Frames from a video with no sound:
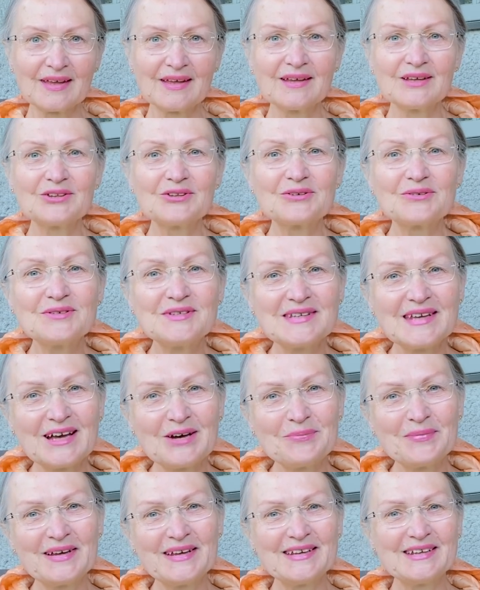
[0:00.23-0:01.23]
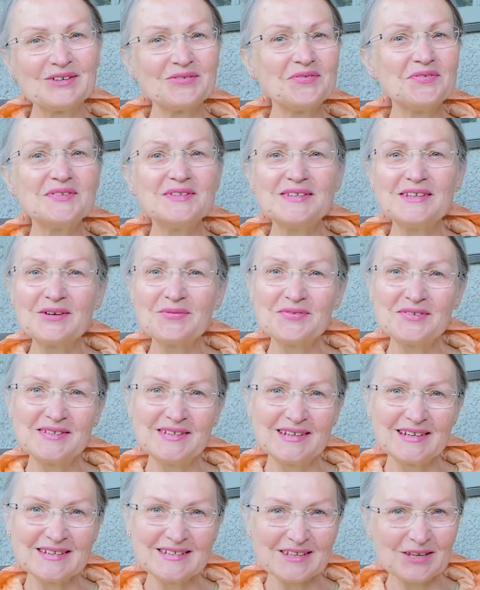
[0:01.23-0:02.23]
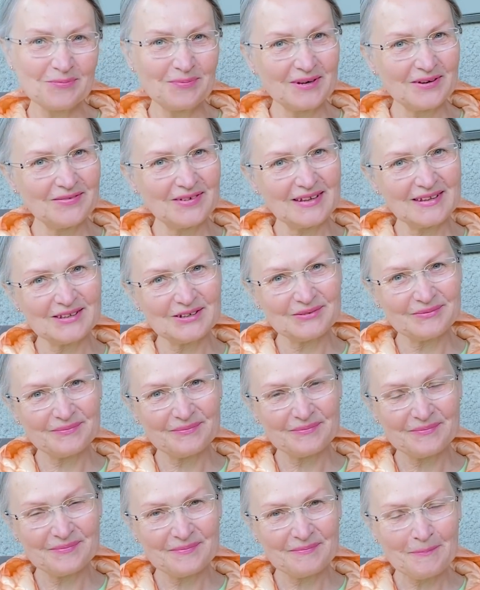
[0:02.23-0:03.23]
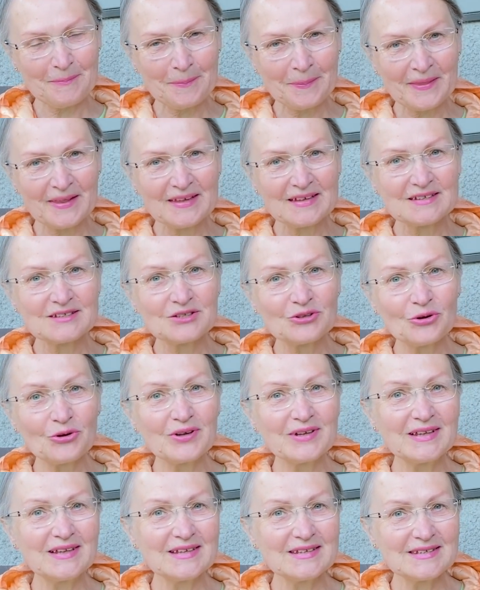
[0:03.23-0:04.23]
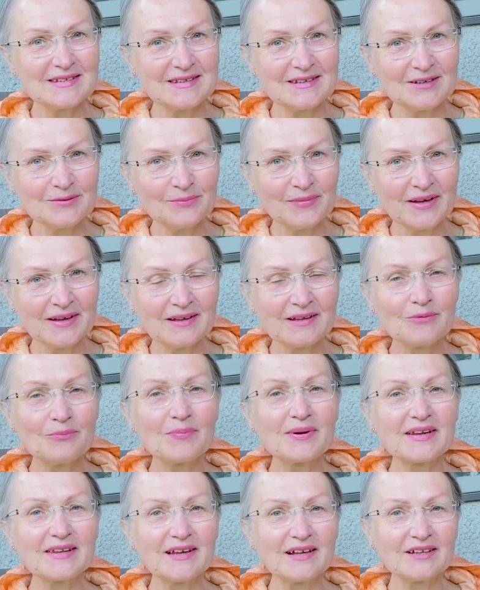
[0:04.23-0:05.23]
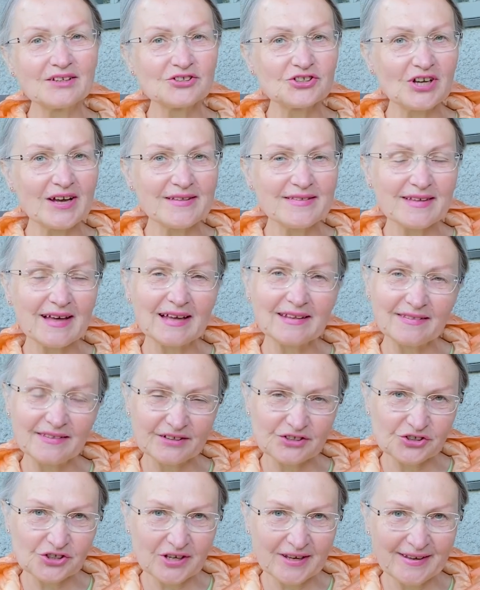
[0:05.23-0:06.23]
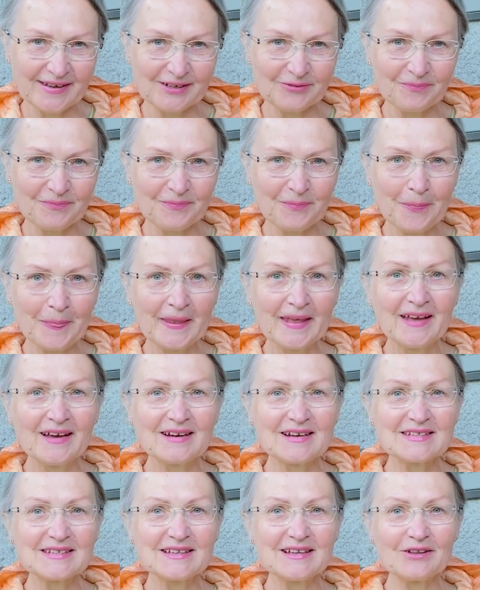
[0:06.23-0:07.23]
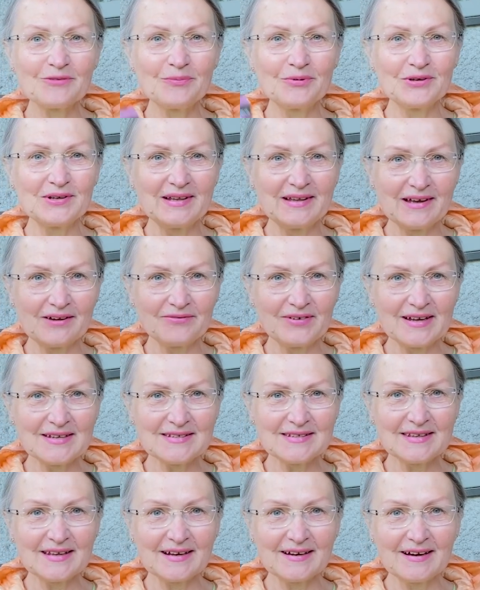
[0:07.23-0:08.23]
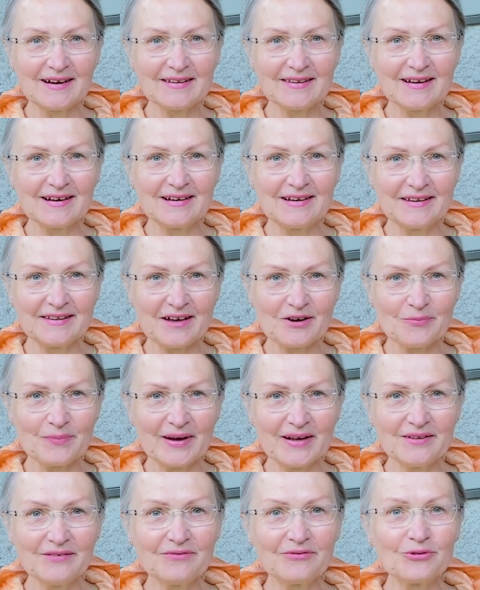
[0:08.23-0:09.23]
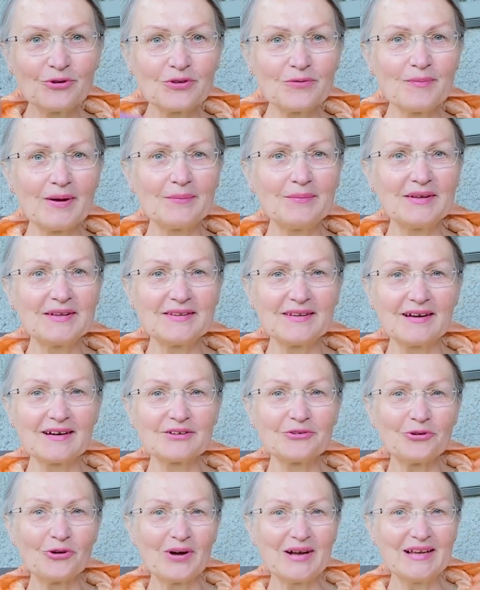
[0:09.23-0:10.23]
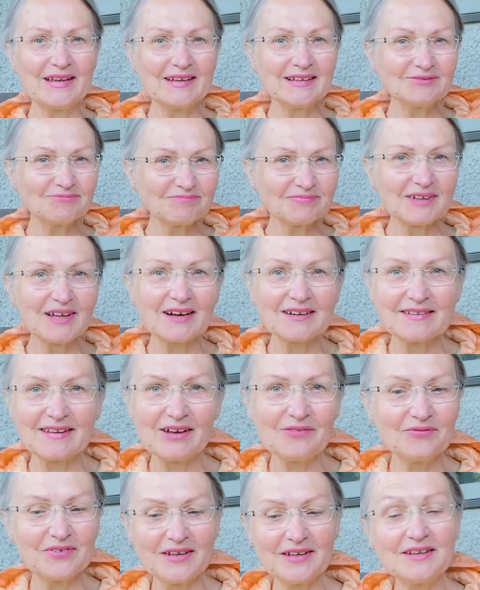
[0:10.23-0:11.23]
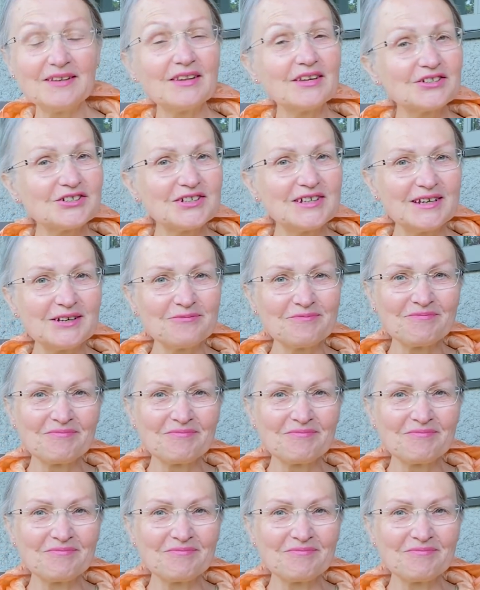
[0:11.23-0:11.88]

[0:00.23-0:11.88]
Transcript: Друзья мои, всем вселенский привет! Стоит ли с ним продолжать отношения? Расклад будет для вас на картах Ленорман в тот момент актуально, когда вы и нашли.